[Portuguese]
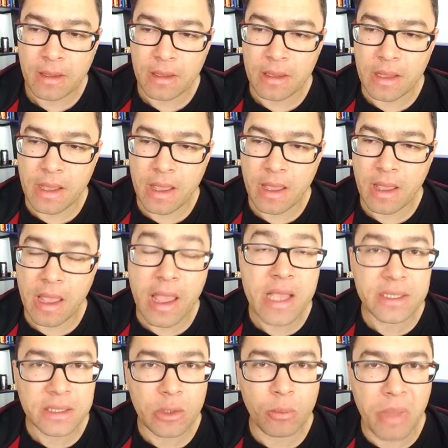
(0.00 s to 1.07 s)
E é,
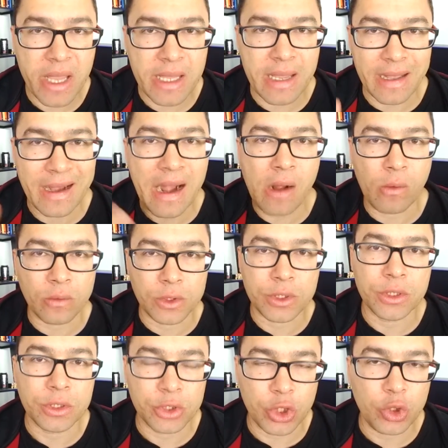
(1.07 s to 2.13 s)
esse é o background
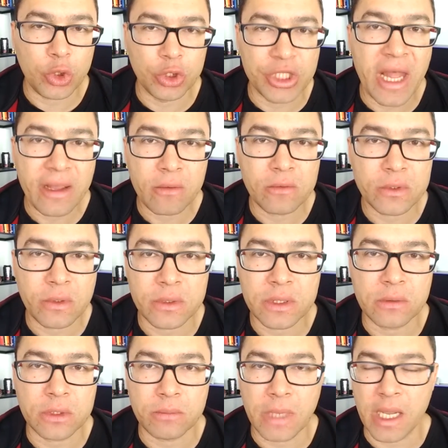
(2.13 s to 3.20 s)
de, da
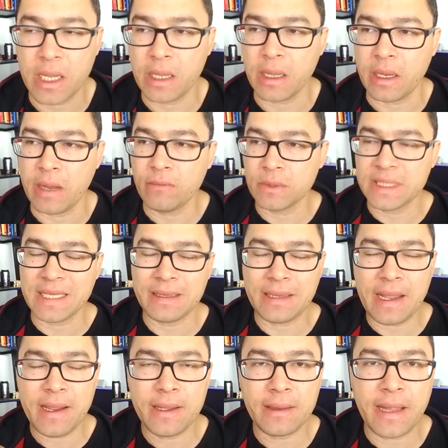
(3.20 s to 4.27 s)
construção de marca. Né? Você
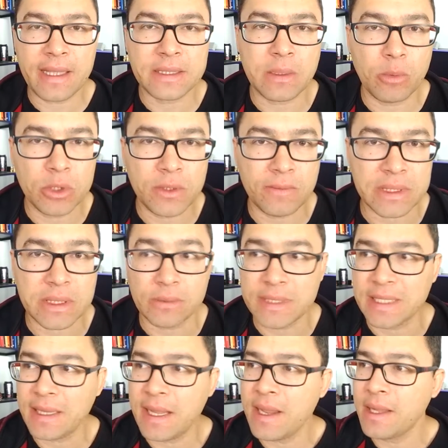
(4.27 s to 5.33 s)
tem que ter essa motivação,
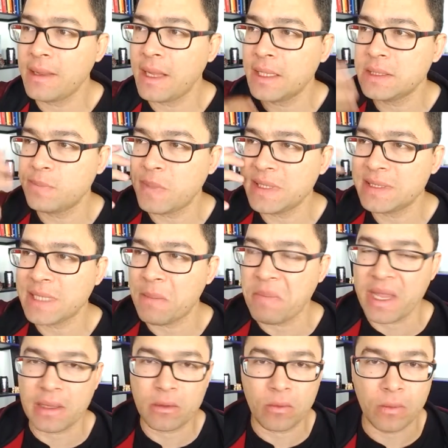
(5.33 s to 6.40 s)
você tem que ter esse
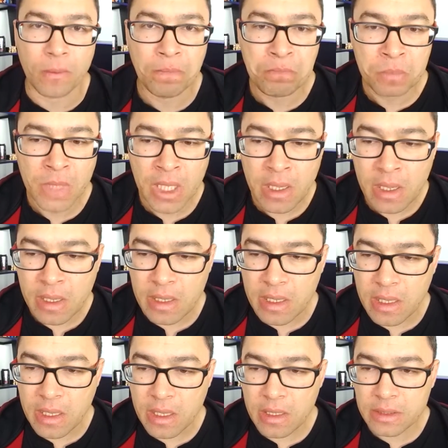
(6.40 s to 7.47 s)
pensamento.
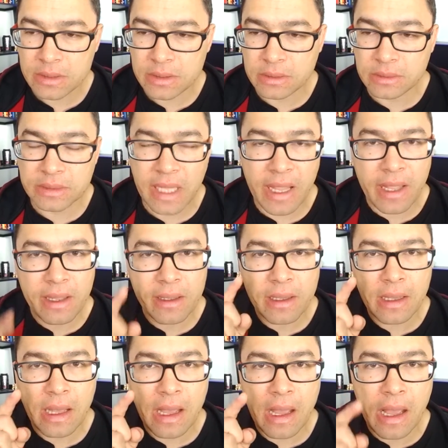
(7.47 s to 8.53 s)
E ter
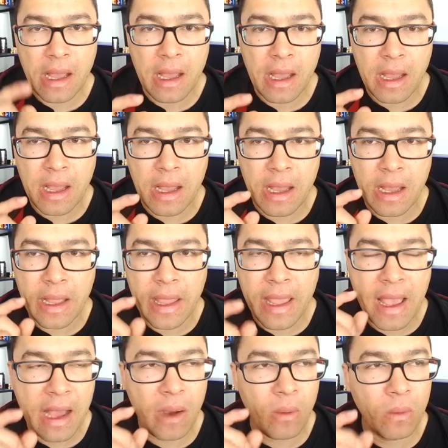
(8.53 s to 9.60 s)
a
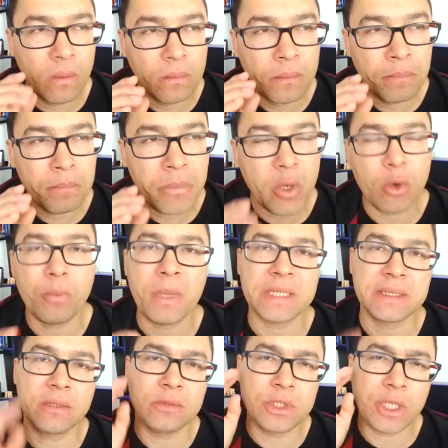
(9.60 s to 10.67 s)
real
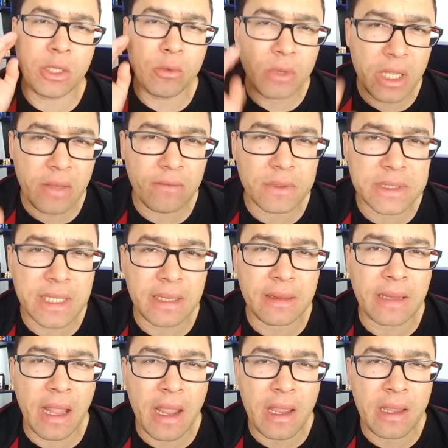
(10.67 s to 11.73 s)
preocupação de que o que você
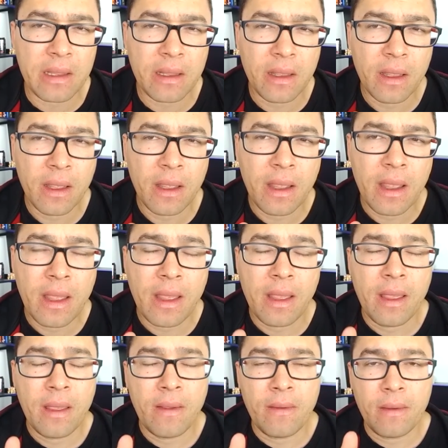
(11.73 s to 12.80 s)
tem
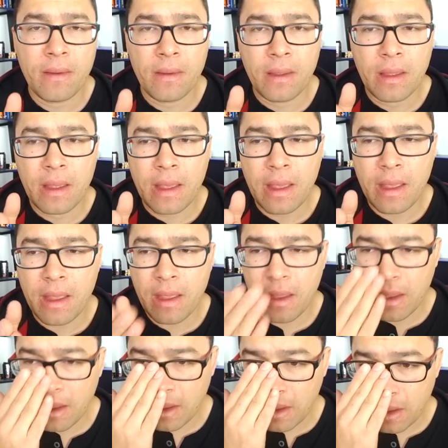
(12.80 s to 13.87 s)

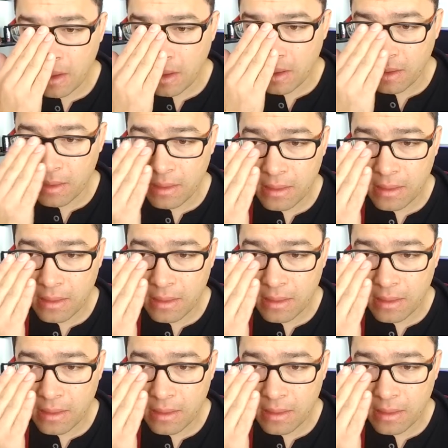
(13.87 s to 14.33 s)
é,